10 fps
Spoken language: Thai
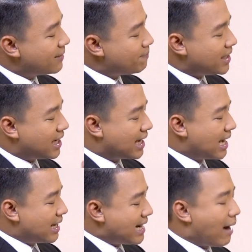ตึ๊บนี่
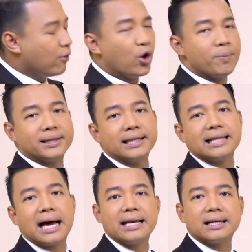ดาวน์โหลดมาติด
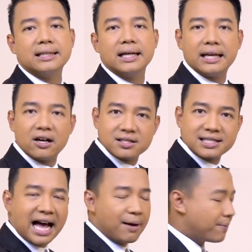ตั้งในเครื่องแล้วก็
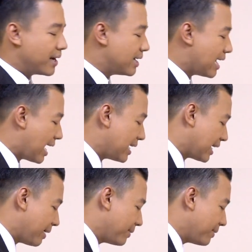สั่งปริ้นได้นะครั